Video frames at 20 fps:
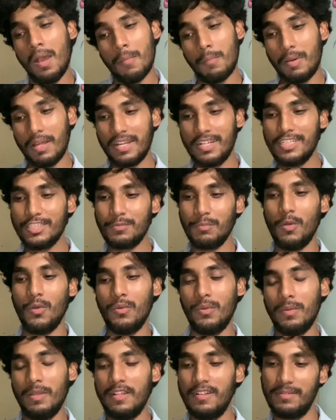पर इस
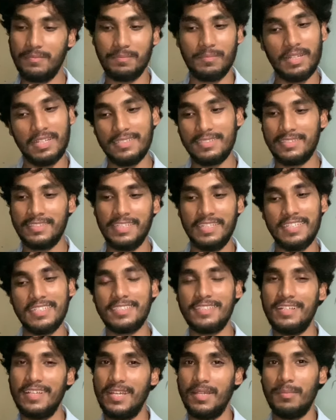मूवी में भाई
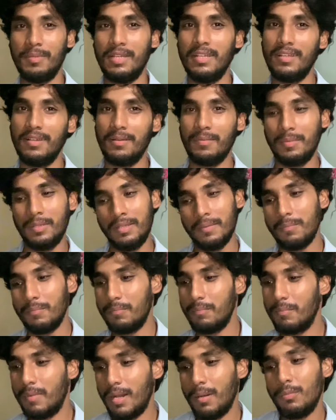सीरियस लिया है भाई
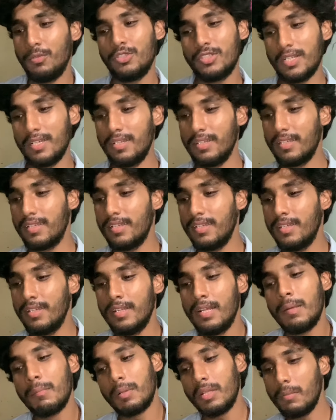बाबू बाबूशान के
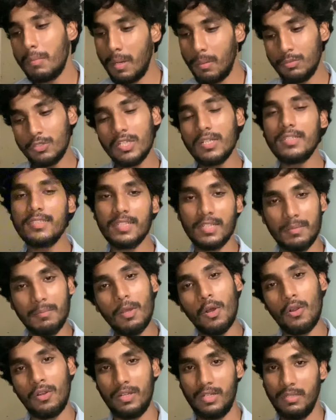मतलब बाबूशान के साथ भी
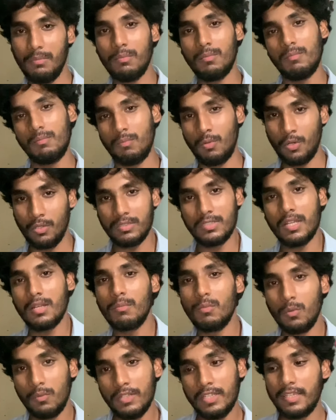ऑलरेडी बहुत सारा
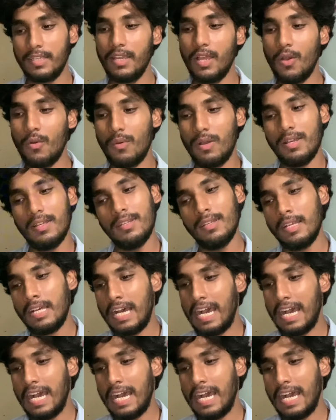मूवी किया हुआ है